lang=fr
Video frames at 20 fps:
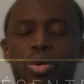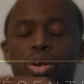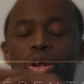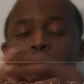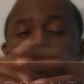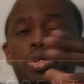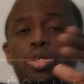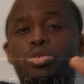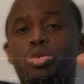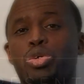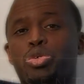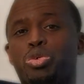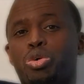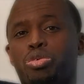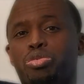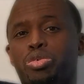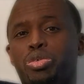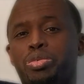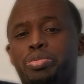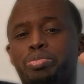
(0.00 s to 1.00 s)
Que la paix soit
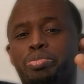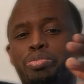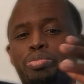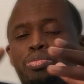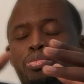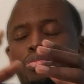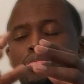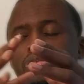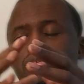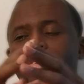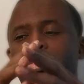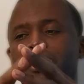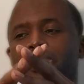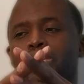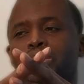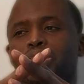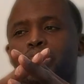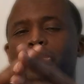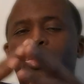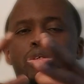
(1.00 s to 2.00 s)
sur vous.
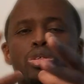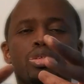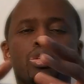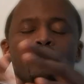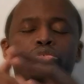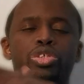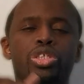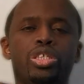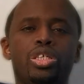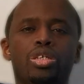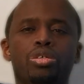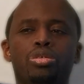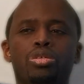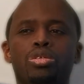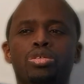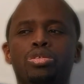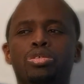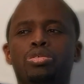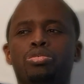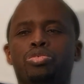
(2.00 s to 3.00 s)
Une autre
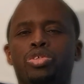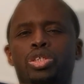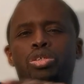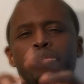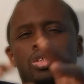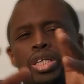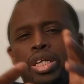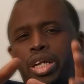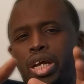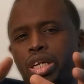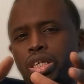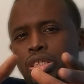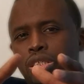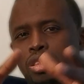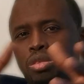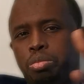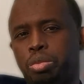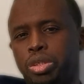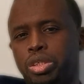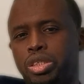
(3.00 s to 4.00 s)
vidéo, une vidéo
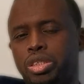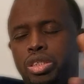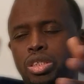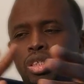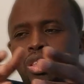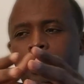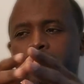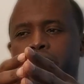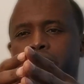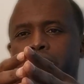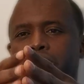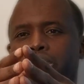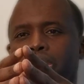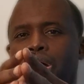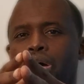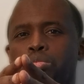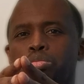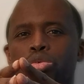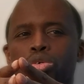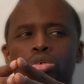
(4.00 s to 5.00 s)
d'analyse politique,
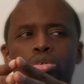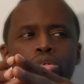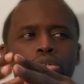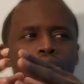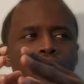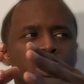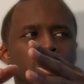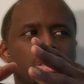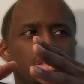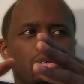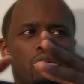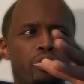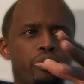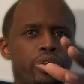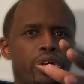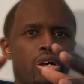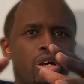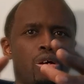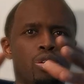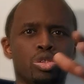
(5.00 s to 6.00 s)
un mot qui
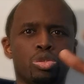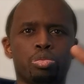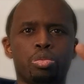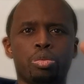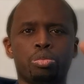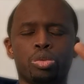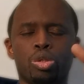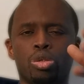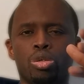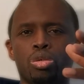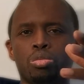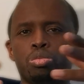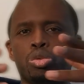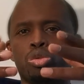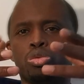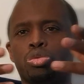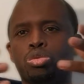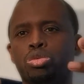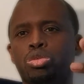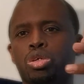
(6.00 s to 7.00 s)
revient en ce moment
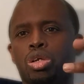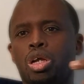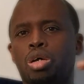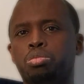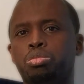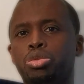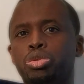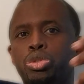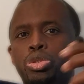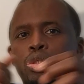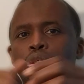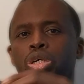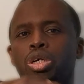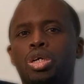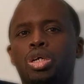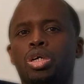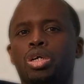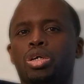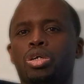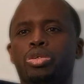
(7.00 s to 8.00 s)
beaucoup dans la bouche
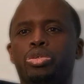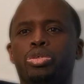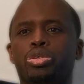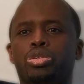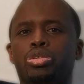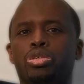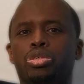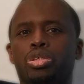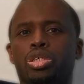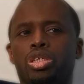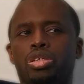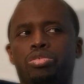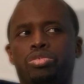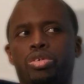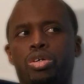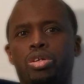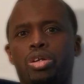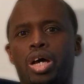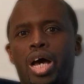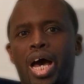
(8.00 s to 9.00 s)
de ceux qui
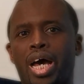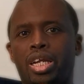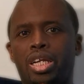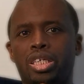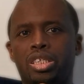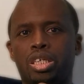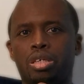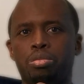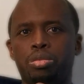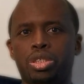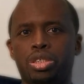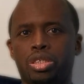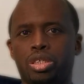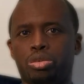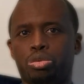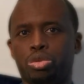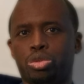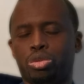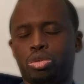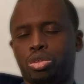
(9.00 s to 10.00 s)
veulent
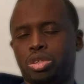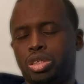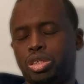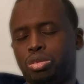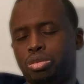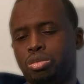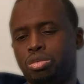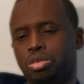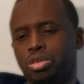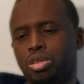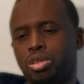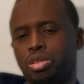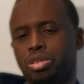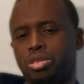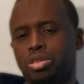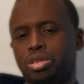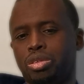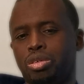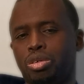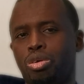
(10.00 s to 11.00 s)
anathémiser tous ceux qui sont euh,
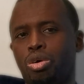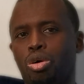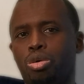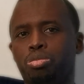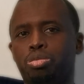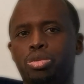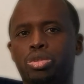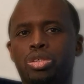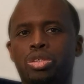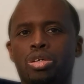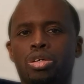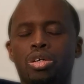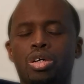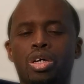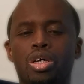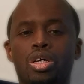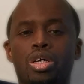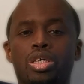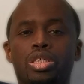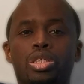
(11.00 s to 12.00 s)
leurs opposants,
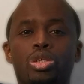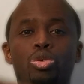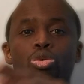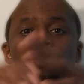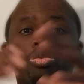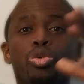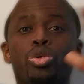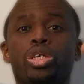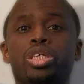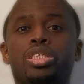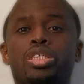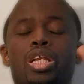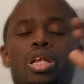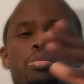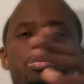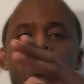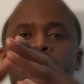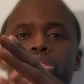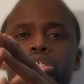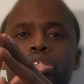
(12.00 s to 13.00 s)
c'est le mot
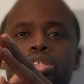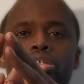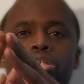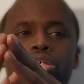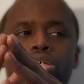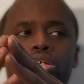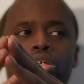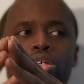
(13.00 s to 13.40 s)
islamiste.